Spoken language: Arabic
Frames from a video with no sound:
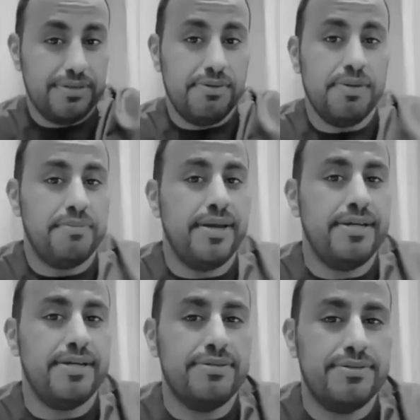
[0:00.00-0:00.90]
وما
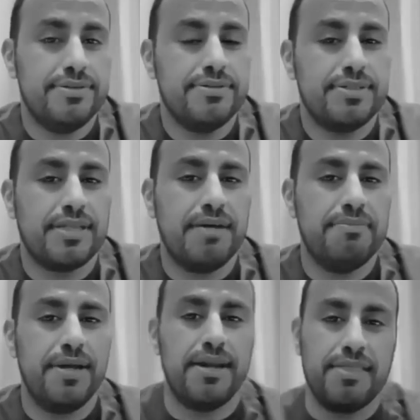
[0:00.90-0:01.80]
بين انه
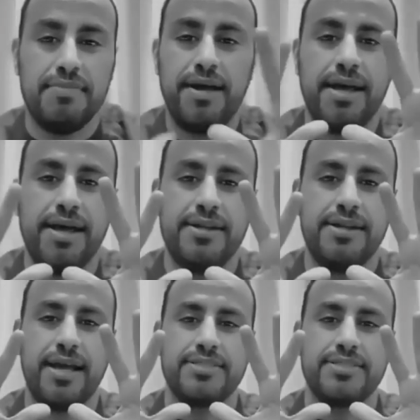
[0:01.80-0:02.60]
تتقبل ثمان